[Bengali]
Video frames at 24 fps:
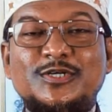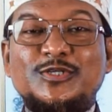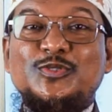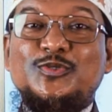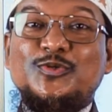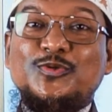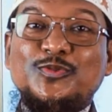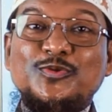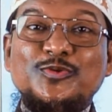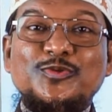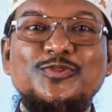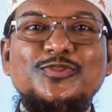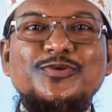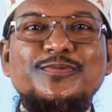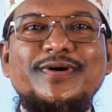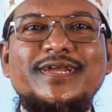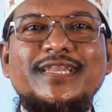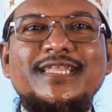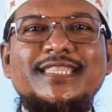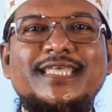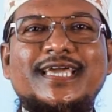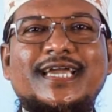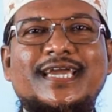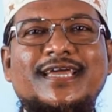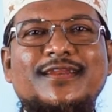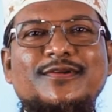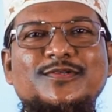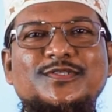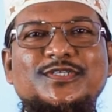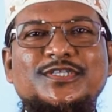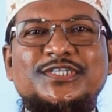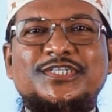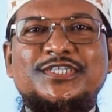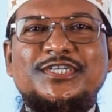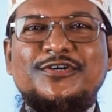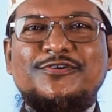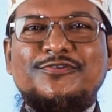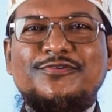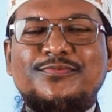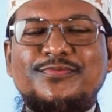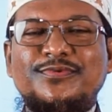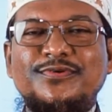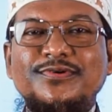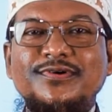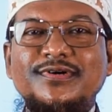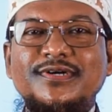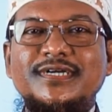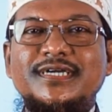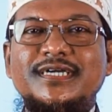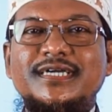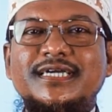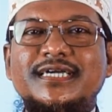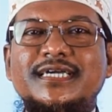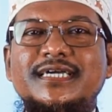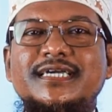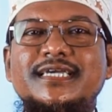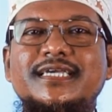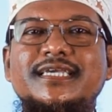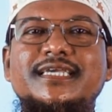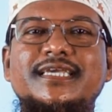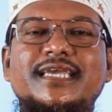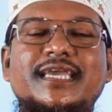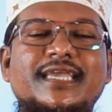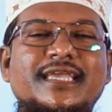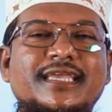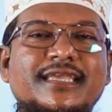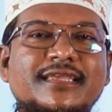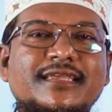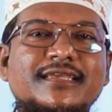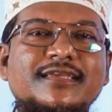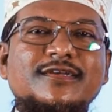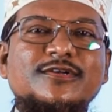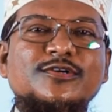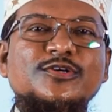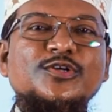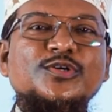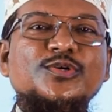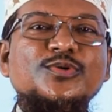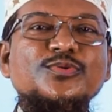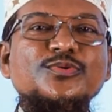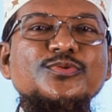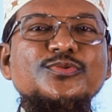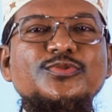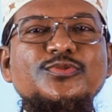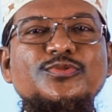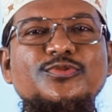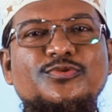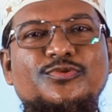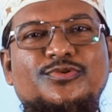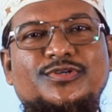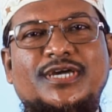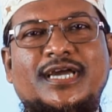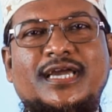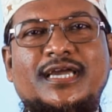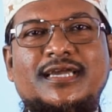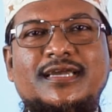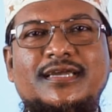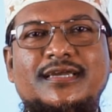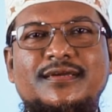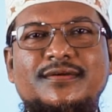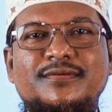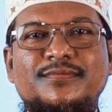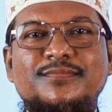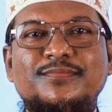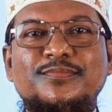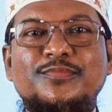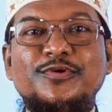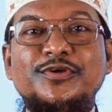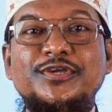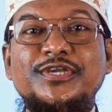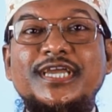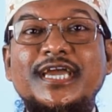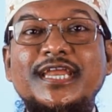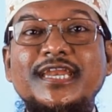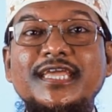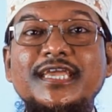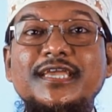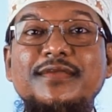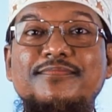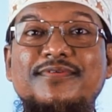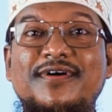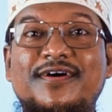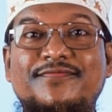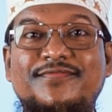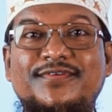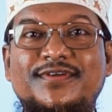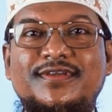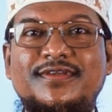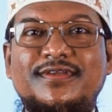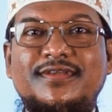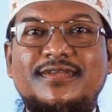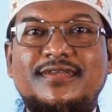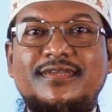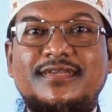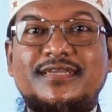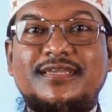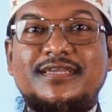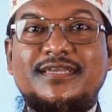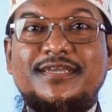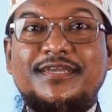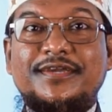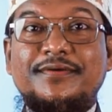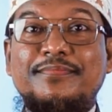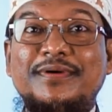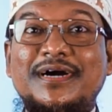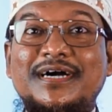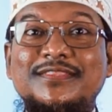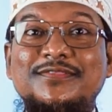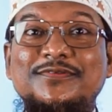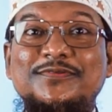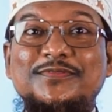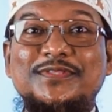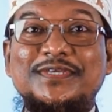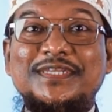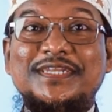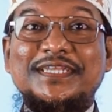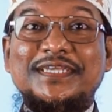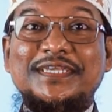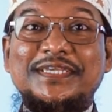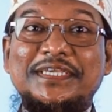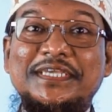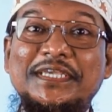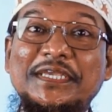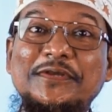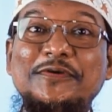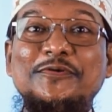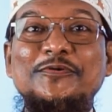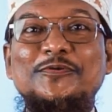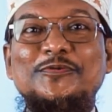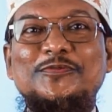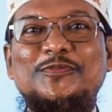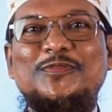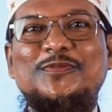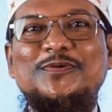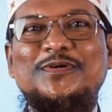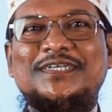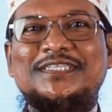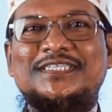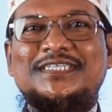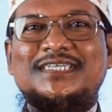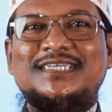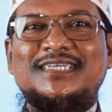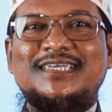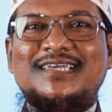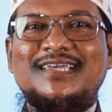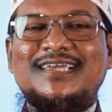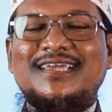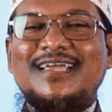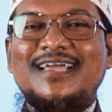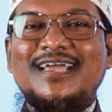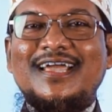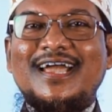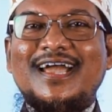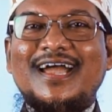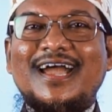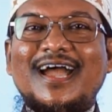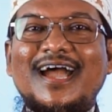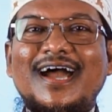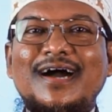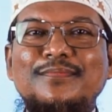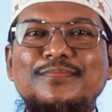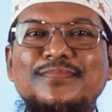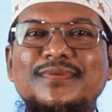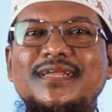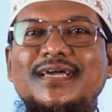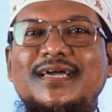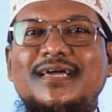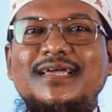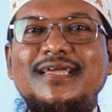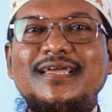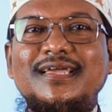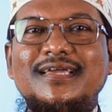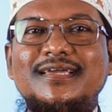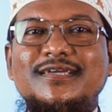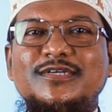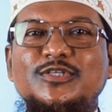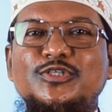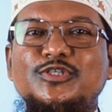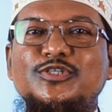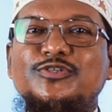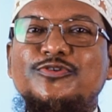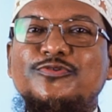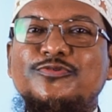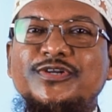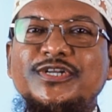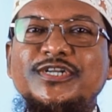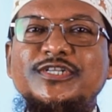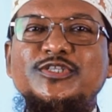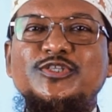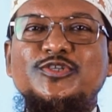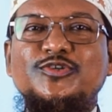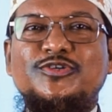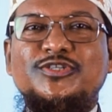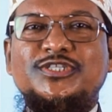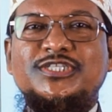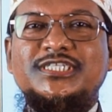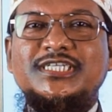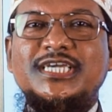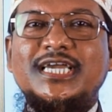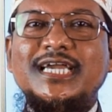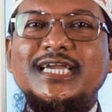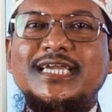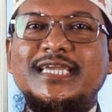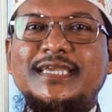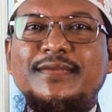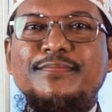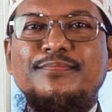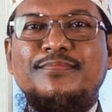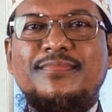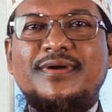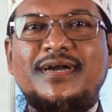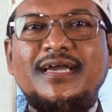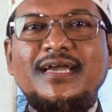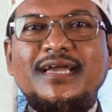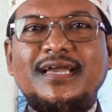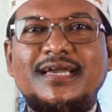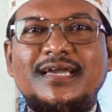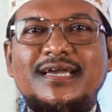চতুর্থবারে দেখানোর চেষ্টা করব এই গুরুত্বটা বৈজ্ঞানিকভাবে এবাদতের কি গুরুত্ব আছে আমরা শরীর চর্চা কিংবা